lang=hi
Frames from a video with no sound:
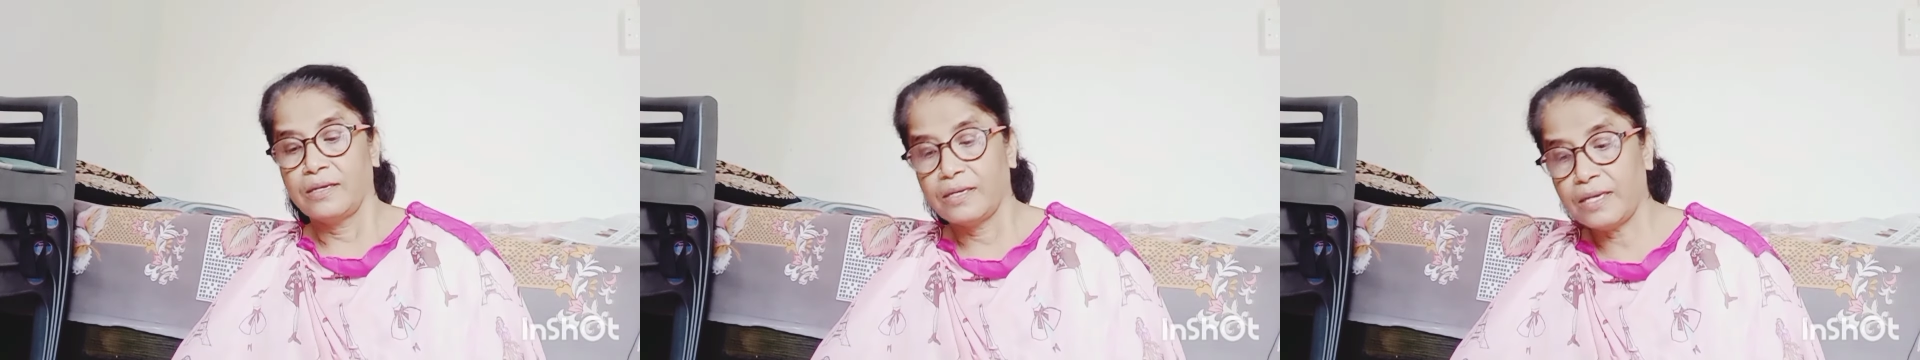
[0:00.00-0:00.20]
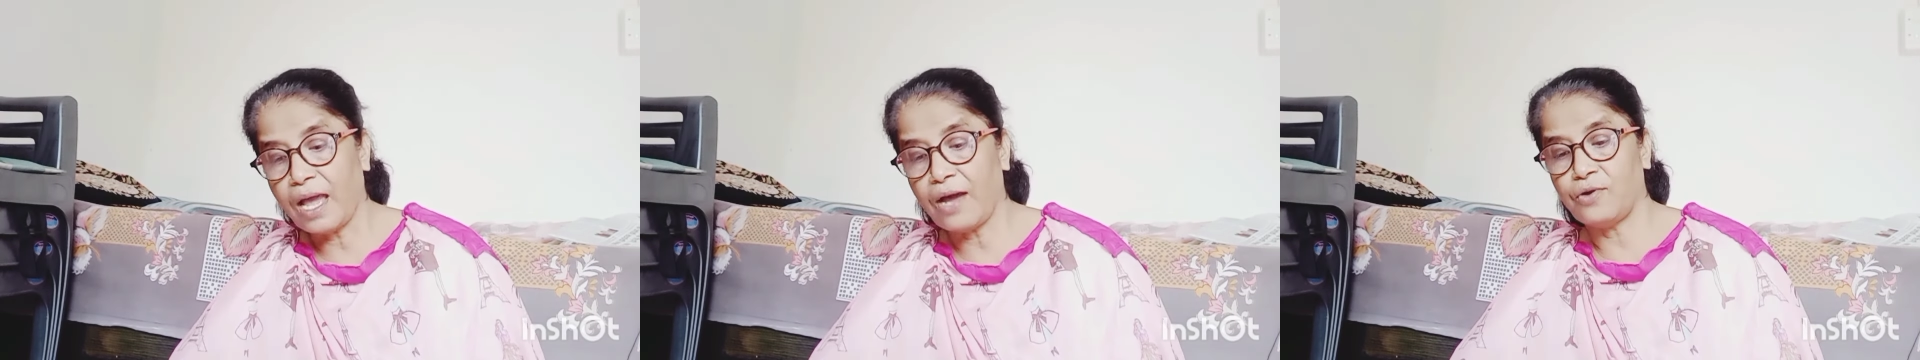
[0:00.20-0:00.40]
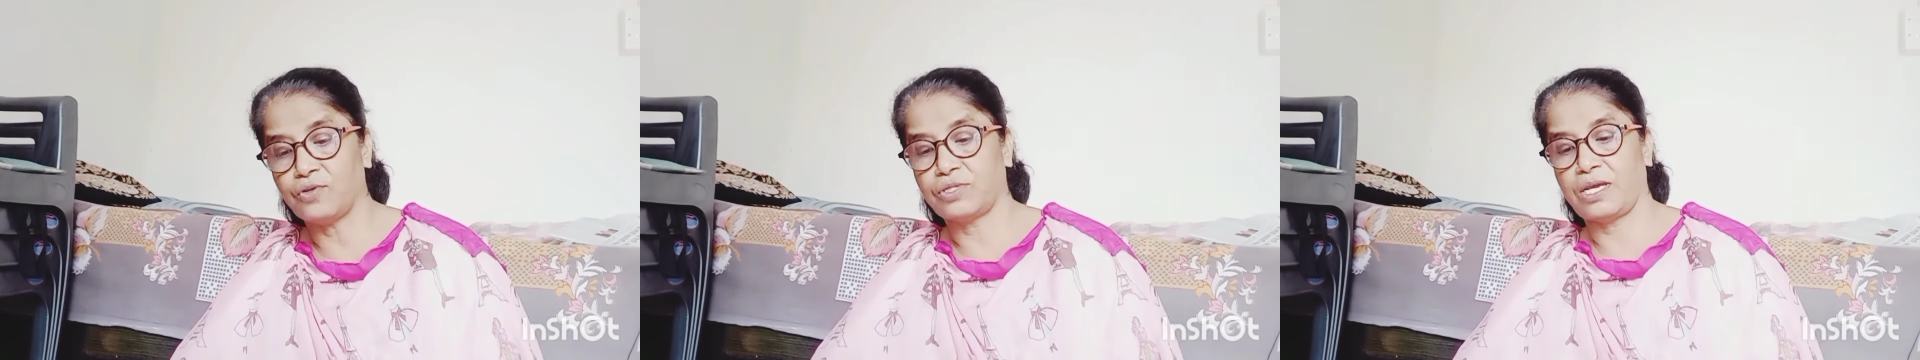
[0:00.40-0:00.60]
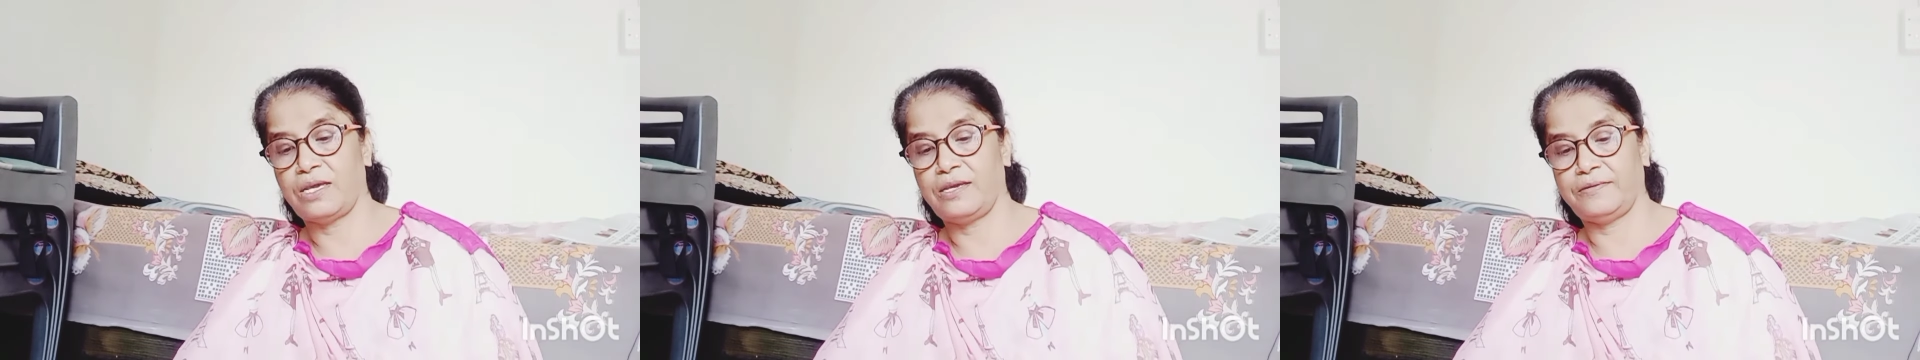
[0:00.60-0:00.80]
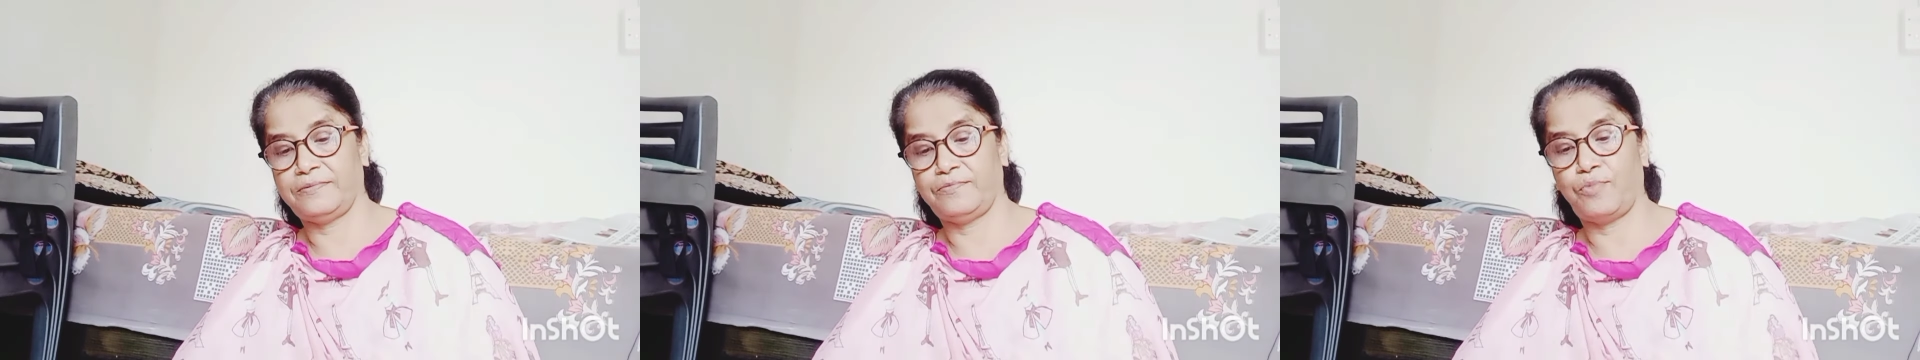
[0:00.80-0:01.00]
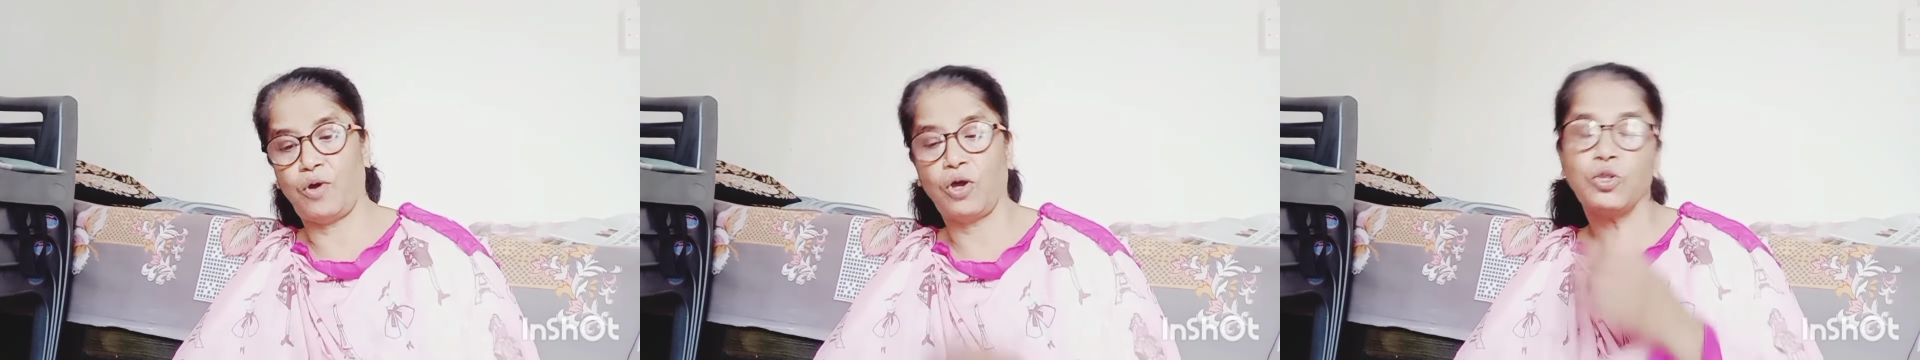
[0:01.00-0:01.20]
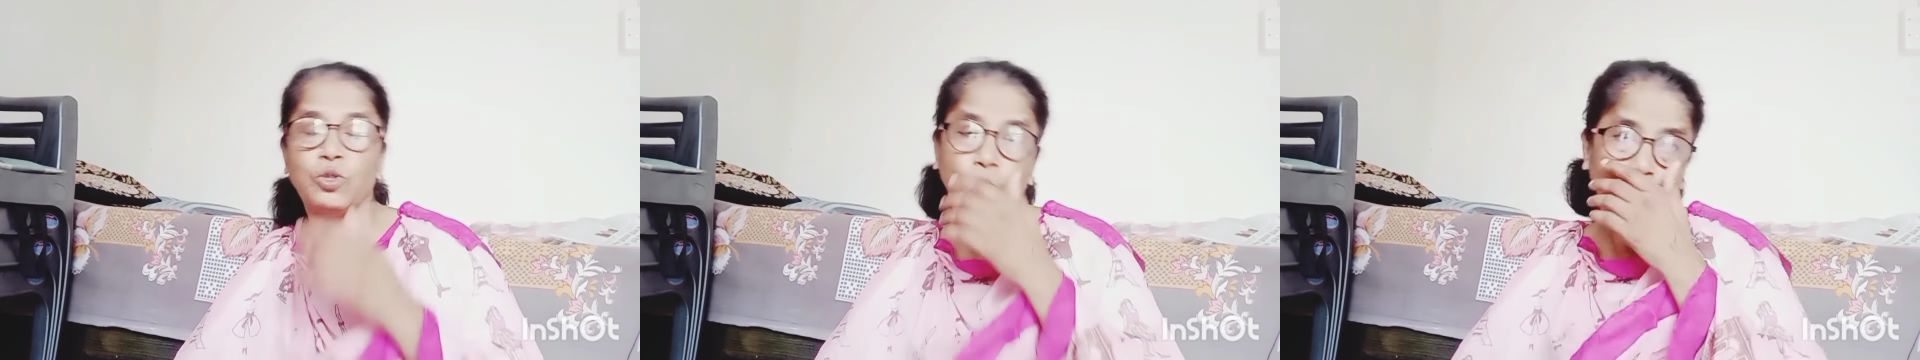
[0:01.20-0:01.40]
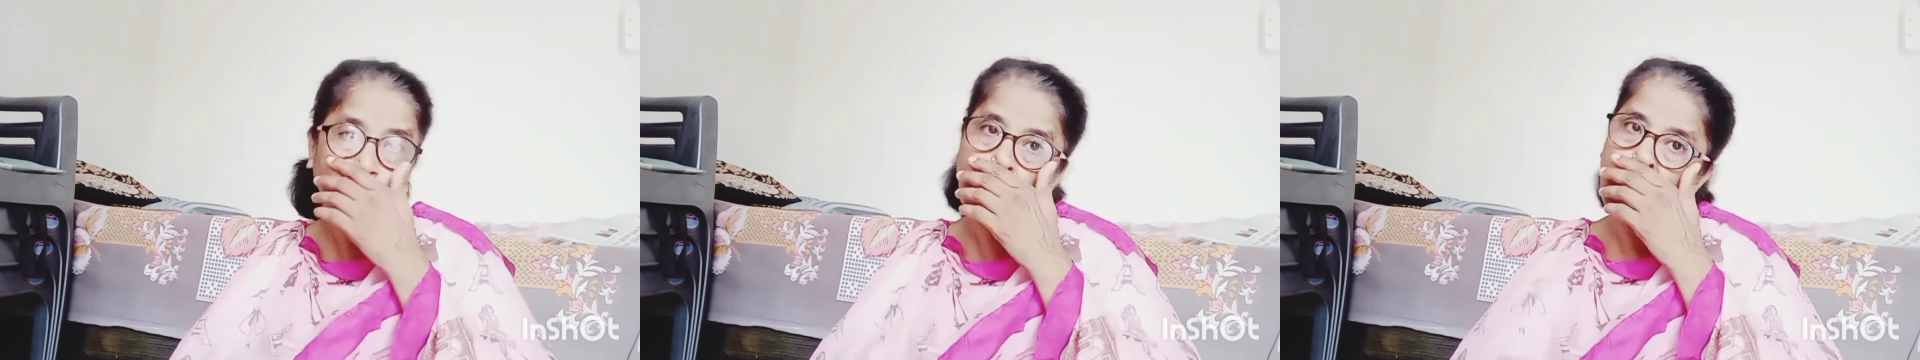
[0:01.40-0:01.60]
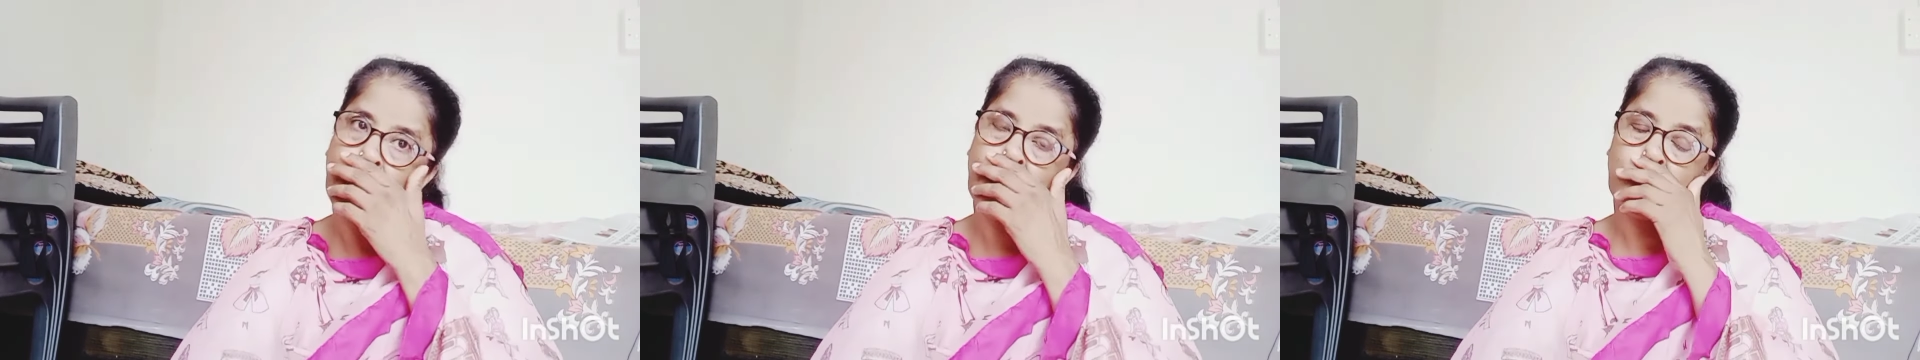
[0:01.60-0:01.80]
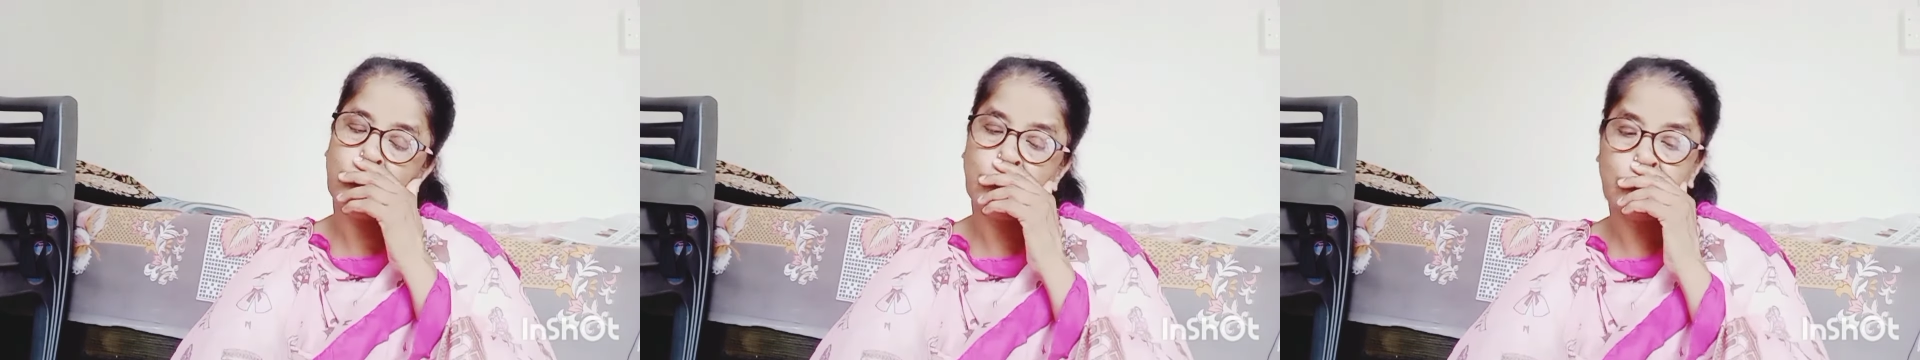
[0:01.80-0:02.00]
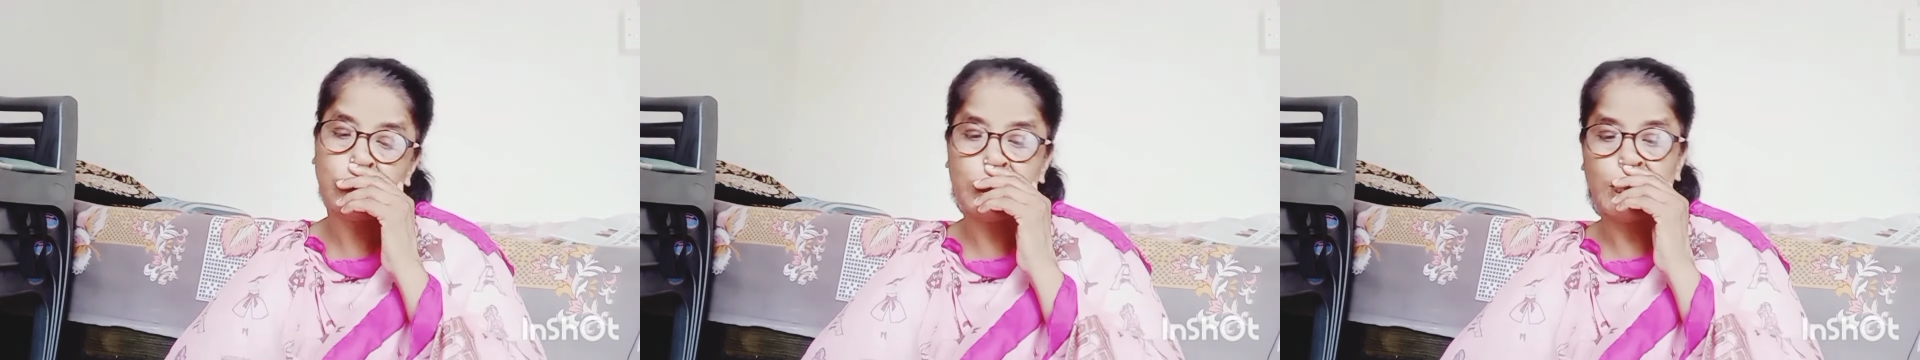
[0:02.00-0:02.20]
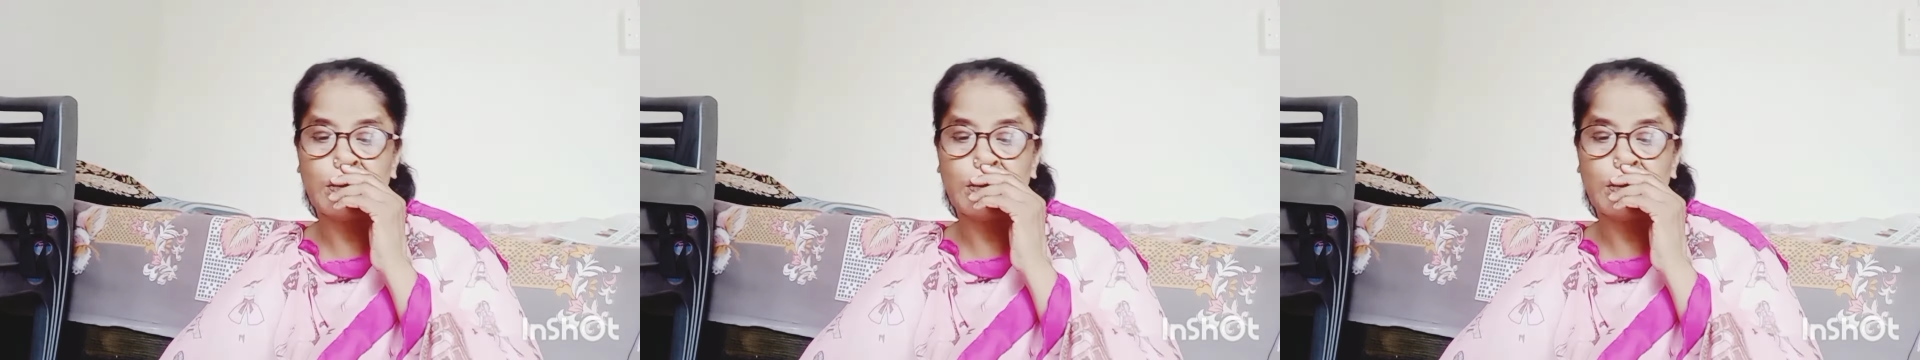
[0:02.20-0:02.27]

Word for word: क्या होता है बहुत दुख हुआ है लोगों को